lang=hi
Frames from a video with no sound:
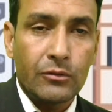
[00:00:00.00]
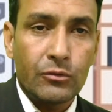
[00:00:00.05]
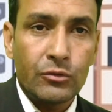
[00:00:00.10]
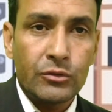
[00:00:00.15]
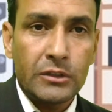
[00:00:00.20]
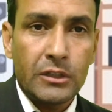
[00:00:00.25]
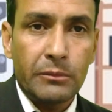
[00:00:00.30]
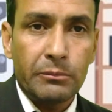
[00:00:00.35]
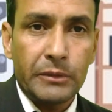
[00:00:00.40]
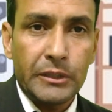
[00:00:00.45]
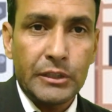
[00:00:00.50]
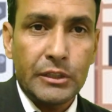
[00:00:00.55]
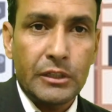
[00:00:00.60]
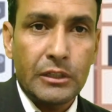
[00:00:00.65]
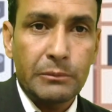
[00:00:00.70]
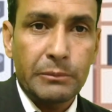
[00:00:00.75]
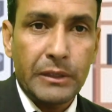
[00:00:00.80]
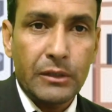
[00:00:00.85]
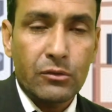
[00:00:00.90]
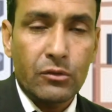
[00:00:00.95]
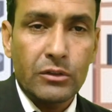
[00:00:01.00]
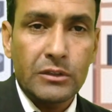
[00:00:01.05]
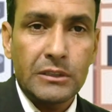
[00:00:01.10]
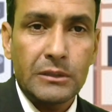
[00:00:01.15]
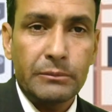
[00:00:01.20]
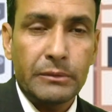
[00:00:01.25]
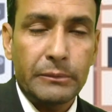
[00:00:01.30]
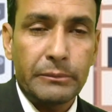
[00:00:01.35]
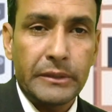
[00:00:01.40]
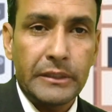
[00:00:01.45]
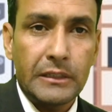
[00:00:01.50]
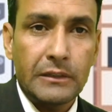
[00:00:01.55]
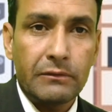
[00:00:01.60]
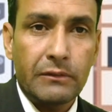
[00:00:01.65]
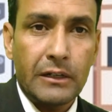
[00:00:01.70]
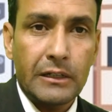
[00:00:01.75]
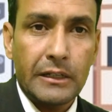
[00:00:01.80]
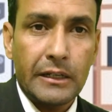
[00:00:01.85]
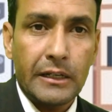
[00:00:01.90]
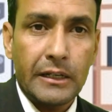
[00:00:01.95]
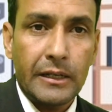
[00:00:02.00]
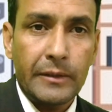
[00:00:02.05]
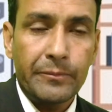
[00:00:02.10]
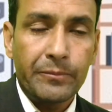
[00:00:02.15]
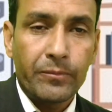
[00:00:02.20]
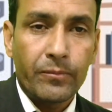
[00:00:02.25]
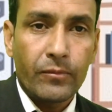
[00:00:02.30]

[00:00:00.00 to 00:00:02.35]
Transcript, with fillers: उसके मशरक़ पर कौन सी प्रॉपर्टी वाक़ है